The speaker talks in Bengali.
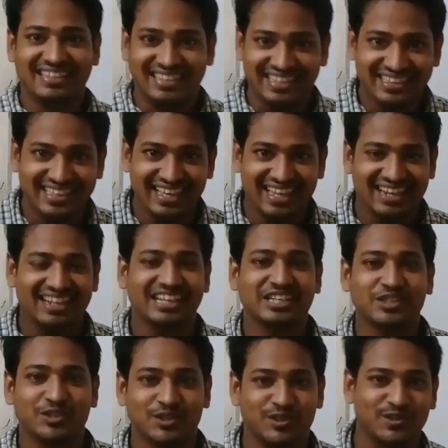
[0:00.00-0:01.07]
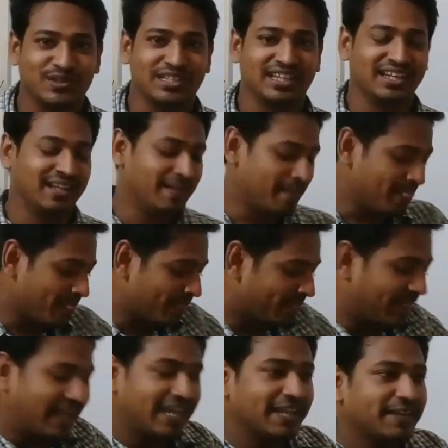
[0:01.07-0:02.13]
দ্বিতীয়ার নাকি চতুর্থী
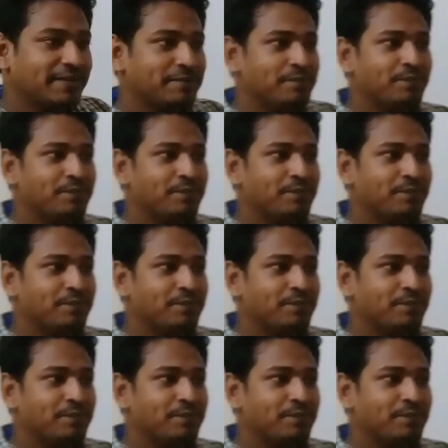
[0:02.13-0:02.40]
দেখেন